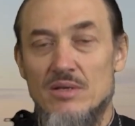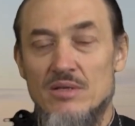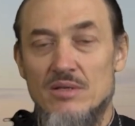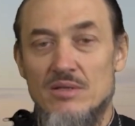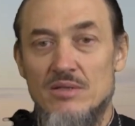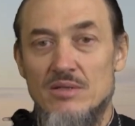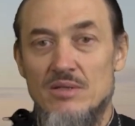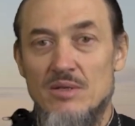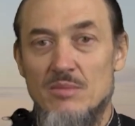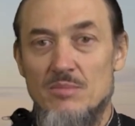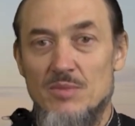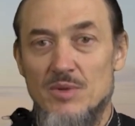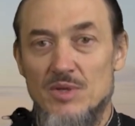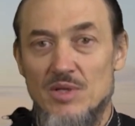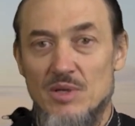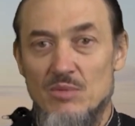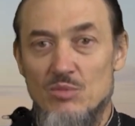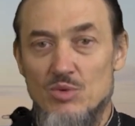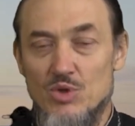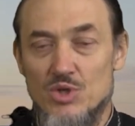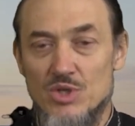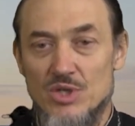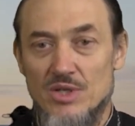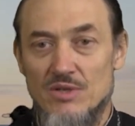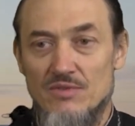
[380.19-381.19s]
Не
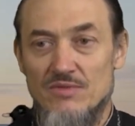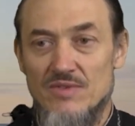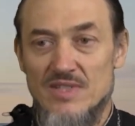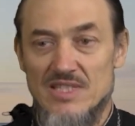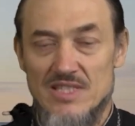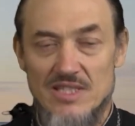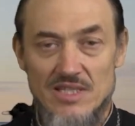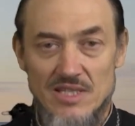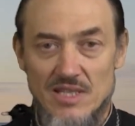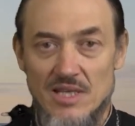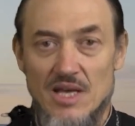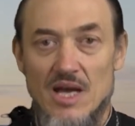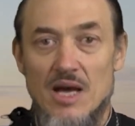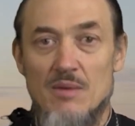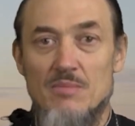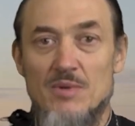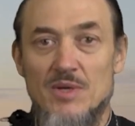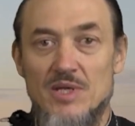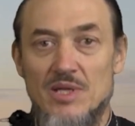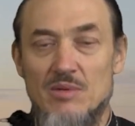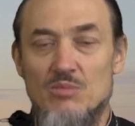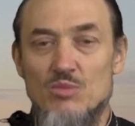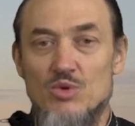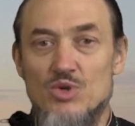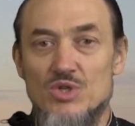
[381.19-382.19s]
потому, что вы злы, а
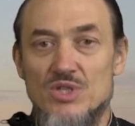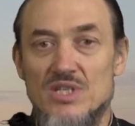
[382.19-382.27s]
потому,